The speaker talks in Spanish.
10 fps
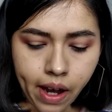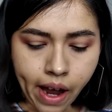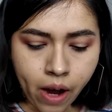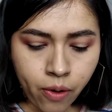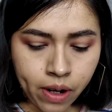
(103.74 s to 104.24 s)

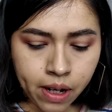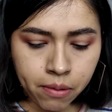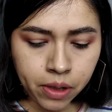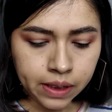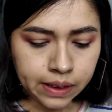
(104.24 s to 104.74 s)
ahora
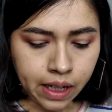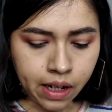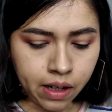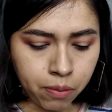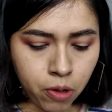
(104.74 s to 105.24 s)
voy a
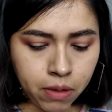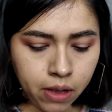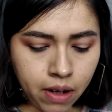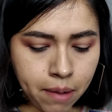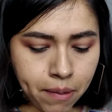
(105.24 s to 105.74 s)
estar
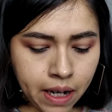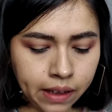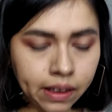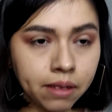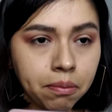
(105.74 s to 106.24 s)
volviendo a la
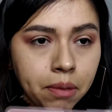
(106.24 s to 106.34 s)
paleta